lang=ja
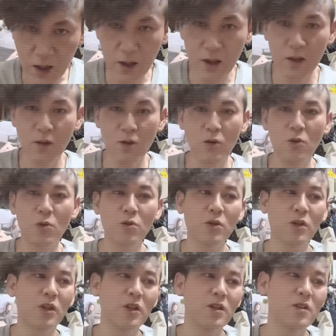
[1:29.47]
いというこ
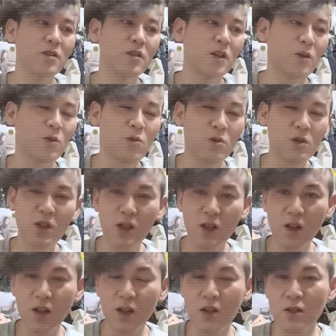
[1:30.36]
とでですねこ
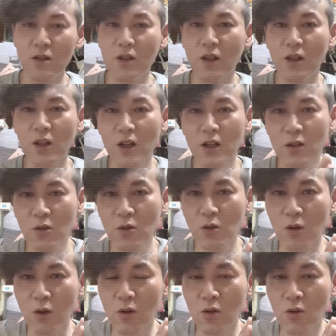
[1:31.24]
ちらですねなん
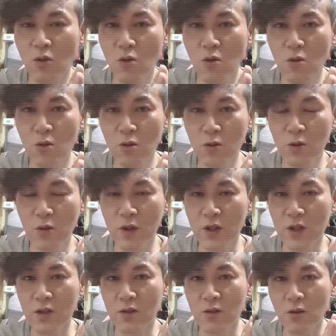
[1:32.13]
と
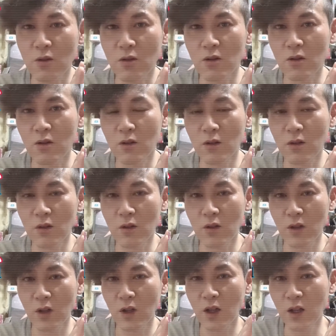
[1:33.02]
コードレスの
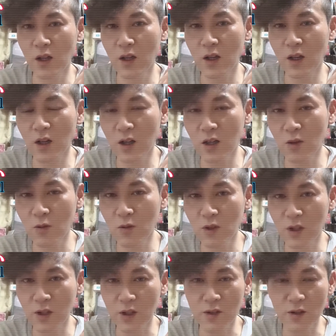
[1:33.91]

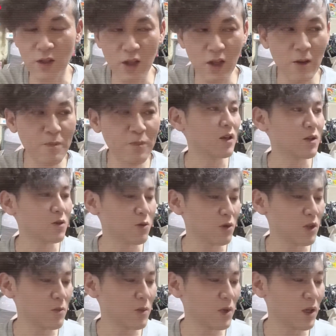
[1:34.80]
ヘアアイロンなんですね
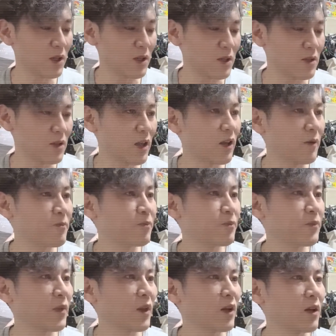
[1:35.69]
商品名はですね
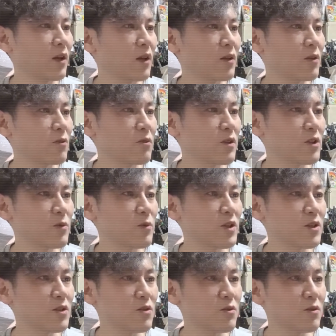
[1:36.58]
えー、
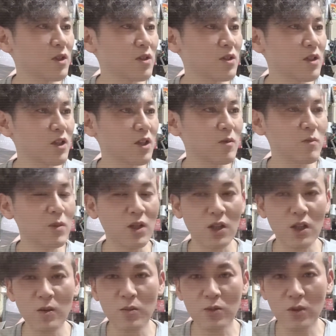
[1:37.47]
USB 充電式
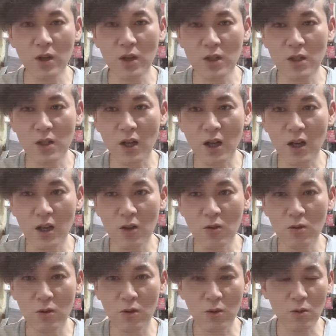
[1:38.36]

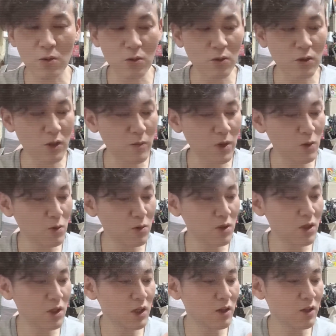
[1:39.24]
ミニブラシアイロンということで、まあ、こ
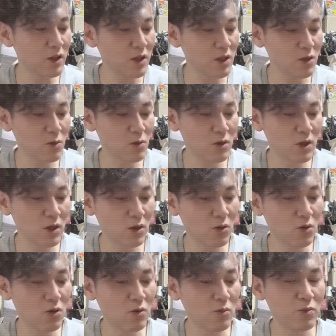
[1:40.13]
ちらにはね、
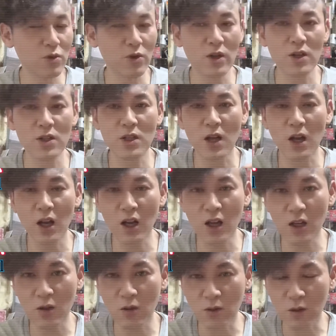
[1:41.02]

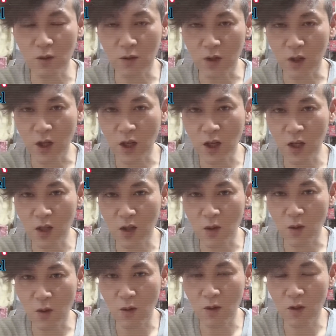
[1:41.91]
ストレートブラシアイロンというふうに書い
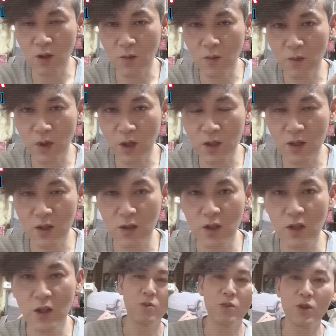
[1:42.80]
ておりま
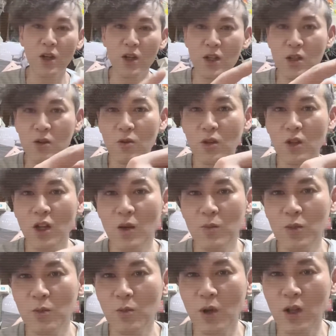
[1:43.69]
す。ブラシの
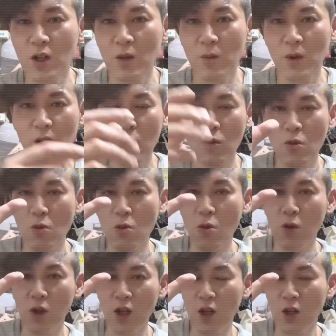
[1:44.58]
タイプもあれば、こう
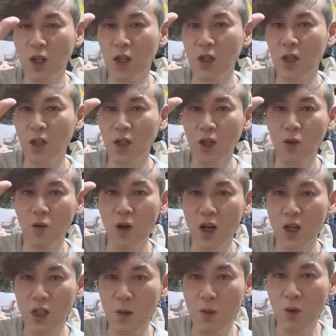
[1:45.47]
固定になっててね、こ
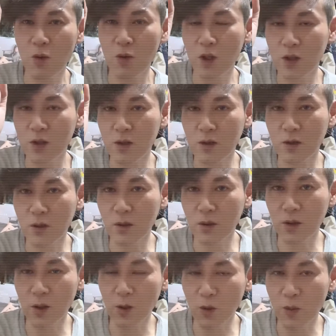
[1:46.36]
う挟み込んで
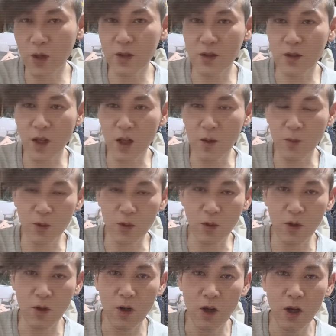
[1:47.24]
スーって伸ばすタイプ
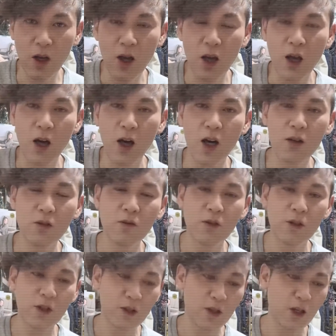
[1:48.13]
の、ある
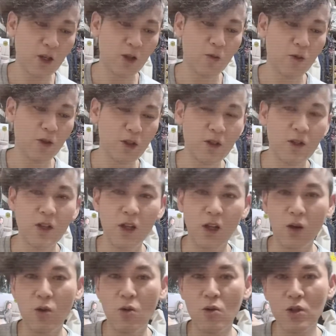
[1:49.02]
んですけれどもです
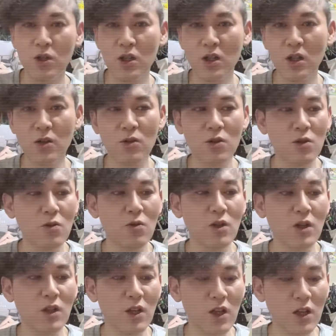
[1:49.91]
ね、こちらの商
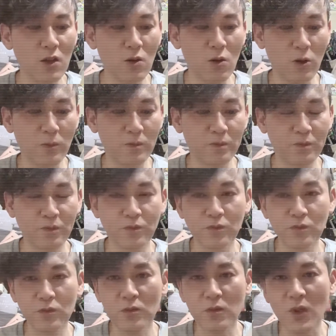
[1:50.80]
品、なんと、
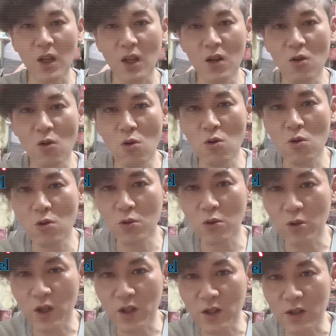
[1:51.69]

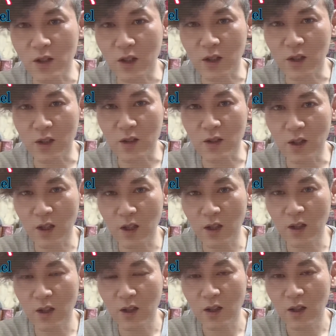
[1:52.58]
コードレスなんですね。